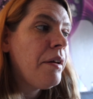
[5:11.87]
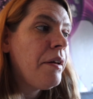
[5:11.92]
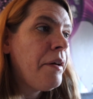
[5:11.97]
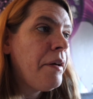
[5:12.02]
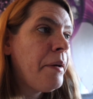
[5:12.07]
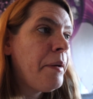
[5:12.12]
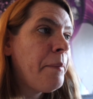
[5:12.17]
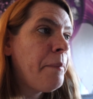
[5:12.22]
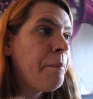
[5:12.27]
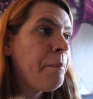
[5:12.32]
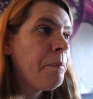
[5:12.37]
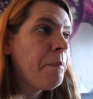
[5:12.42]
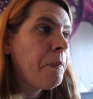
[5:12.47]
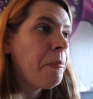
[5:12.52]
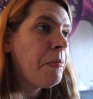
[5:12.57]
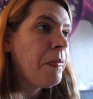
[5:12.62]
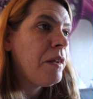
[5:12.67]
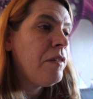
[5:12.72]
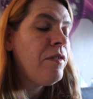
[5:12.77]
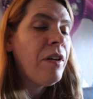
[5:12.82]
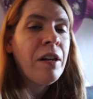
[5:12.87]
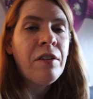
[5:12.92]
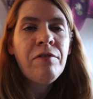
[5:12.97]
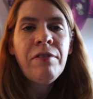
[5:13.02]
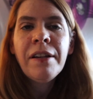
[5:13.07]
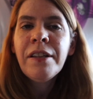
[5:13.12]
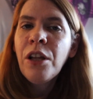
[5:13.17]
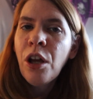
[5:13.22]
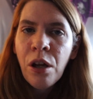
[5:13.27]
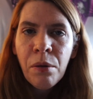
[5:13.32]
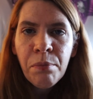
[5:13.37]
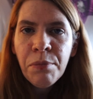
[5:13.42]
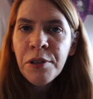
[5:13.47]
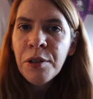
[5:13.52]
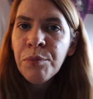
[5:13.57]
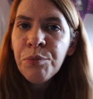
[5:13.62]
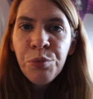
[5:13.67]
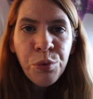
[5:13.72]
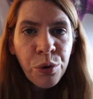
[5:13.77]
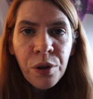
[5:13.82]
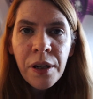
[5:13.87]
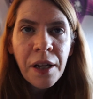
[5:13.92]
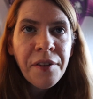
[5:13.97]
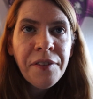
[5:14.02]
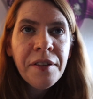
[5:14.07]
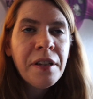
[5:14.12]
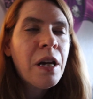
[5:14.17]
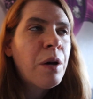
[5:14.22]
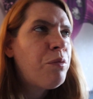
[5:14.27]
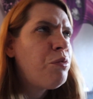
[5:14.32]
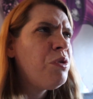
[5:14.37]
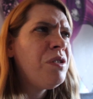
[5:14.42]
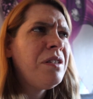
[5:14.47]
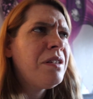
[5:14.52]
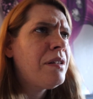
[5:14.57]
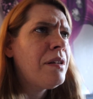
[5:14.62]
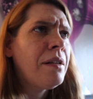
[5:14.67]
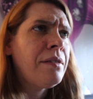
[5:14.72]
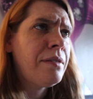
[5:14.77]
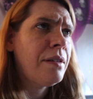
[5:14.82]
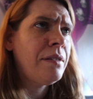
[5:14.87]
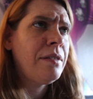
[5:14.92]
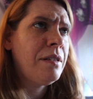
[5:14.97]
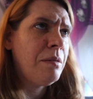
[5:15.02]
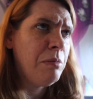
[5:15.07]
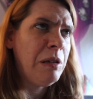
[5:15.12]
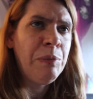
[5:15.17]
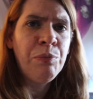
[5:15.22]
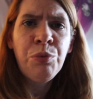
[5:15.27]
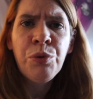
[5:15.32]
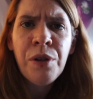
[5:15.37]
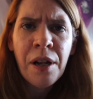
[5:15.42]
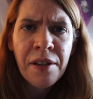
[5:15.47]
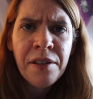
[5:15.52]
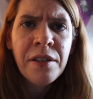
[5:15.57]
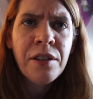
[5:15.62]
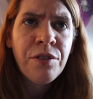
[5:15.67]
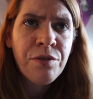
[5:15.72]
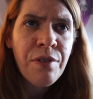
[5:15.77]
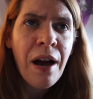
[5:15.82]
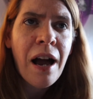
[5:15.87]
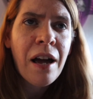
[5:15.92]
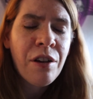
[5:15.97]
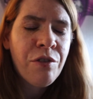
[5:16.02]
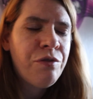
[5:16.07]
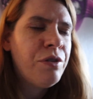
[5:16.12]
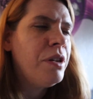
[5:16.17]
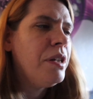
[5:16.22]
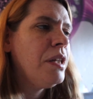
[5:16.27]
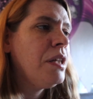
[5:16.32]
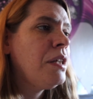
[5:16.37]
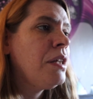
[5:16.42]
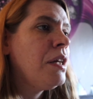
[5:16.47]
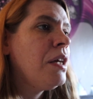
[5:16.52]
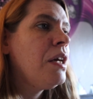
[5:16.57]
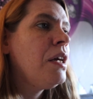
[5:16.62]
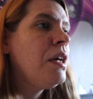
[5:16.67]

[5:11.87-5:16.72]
Ähm, sie werden vielleicht auch ein bisschen buchlastiger, obwohl sie in letzter Zeit ziemlich buchlastig waren, finde ich.